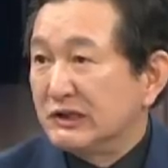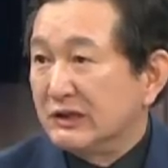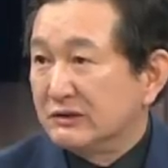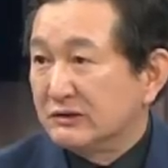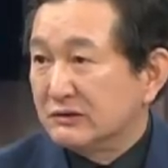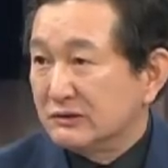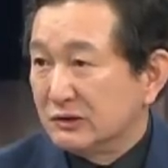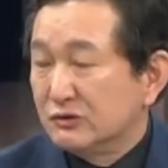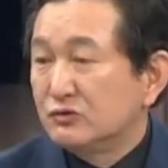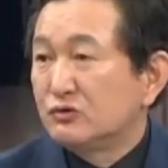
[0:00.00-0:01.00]
되는
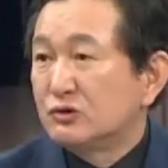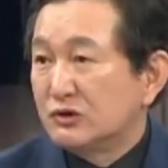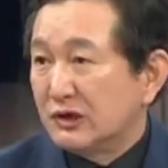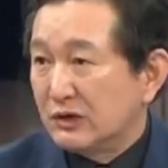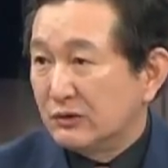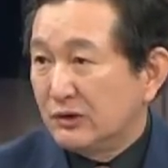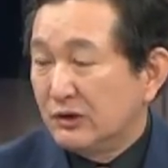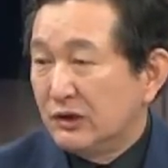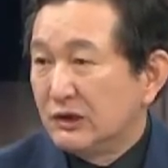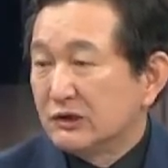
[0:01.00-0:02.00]
그런 룰을 정하고 예예. 예.